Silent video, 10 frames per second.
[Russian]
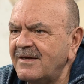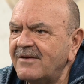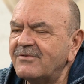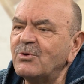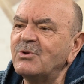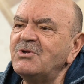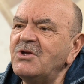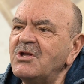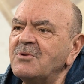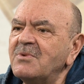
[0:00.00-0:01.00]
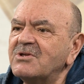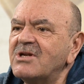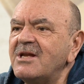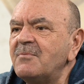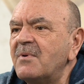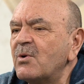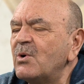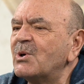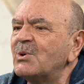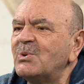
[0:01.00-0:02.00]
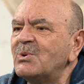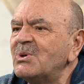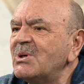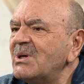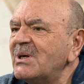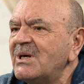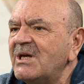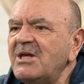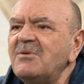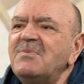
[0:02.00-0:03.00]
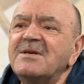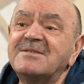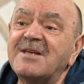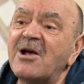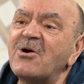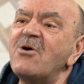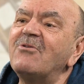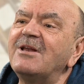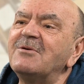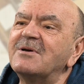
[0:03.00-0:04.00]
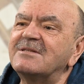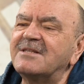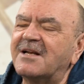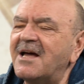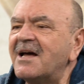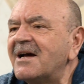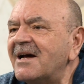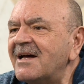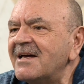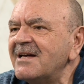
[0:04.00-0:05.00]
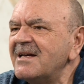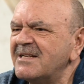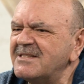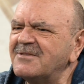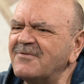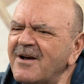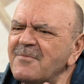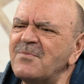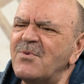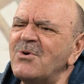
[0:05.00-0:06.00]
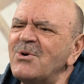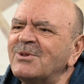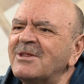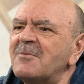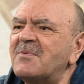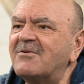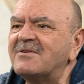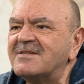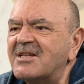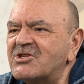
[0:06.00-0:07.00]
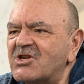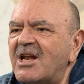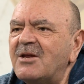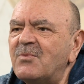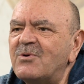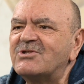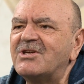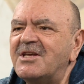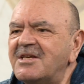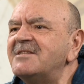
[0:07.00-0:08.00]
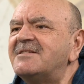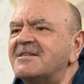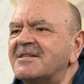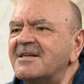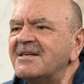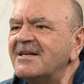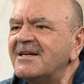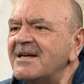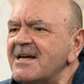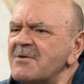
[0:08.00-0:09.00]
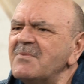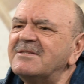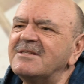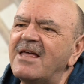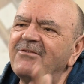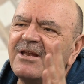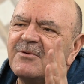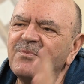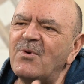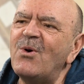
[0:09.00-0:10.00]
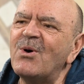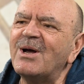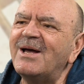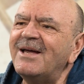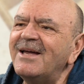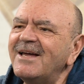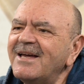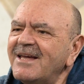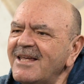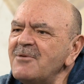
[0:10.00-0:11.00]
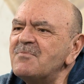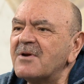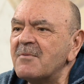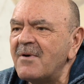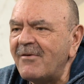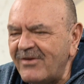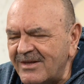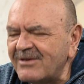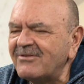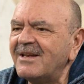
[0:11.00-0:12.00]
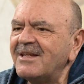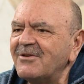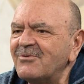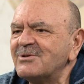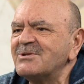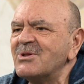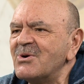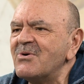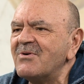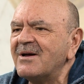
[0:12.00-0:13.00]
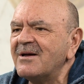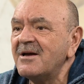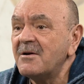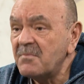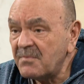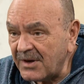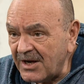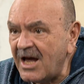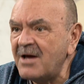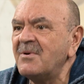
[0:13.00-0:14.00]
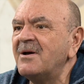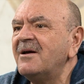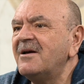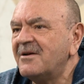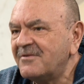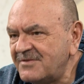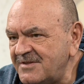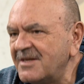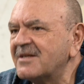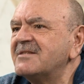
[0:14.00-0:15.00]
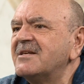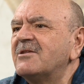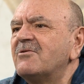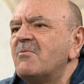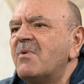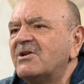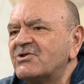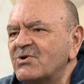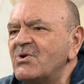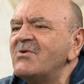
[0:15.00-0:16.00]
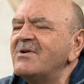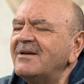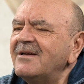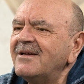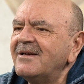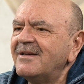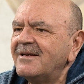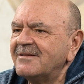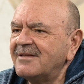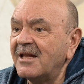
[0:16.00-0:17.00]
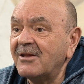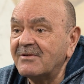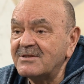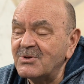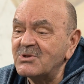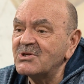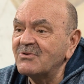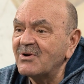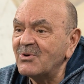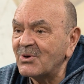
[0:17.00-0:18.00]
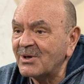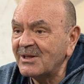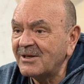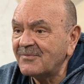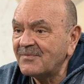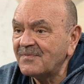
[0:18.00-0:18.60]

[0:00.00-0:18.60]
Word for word: В тот день мы шли по городу и без какого-либо страха свободно провозглашали Божьи истины, мы славили Бога и проповедовали Его Слово прямо в сердце этого большого дальневосточного города.